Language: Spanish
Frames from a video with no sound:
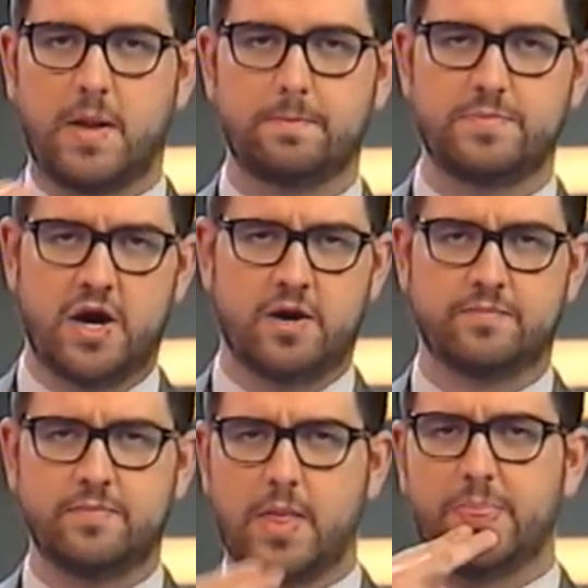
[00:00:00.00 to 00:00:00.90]
yo,
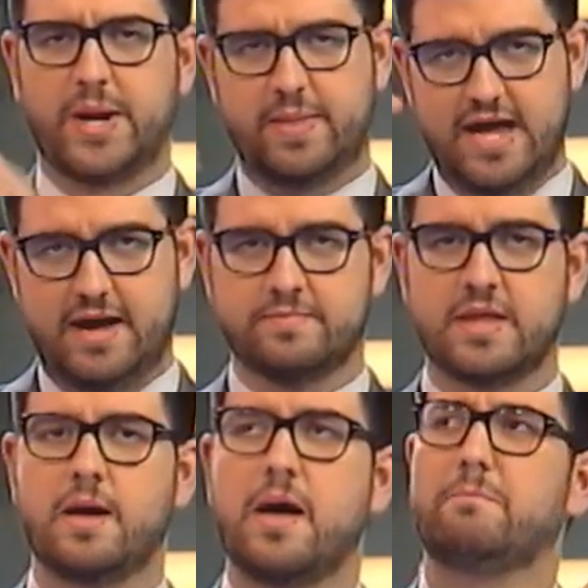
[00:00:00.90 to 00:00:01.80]
pero mira,
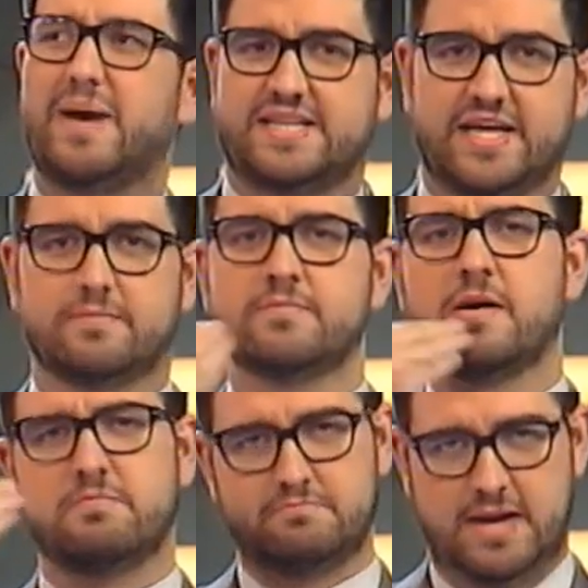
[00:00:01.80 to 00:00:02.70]
Betty,
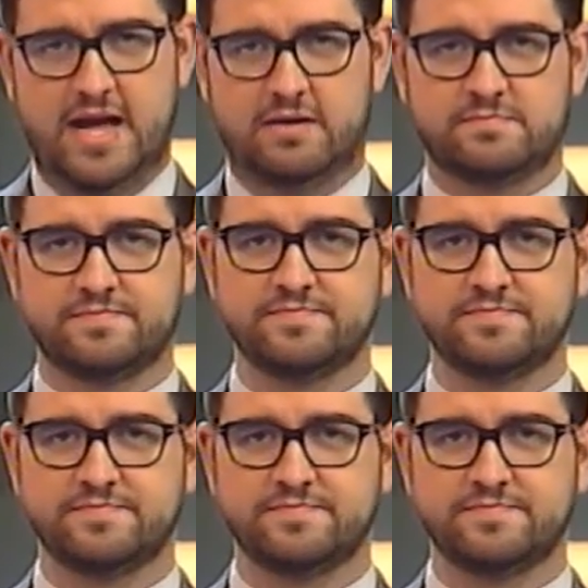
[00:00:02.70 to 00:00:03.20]
Eh.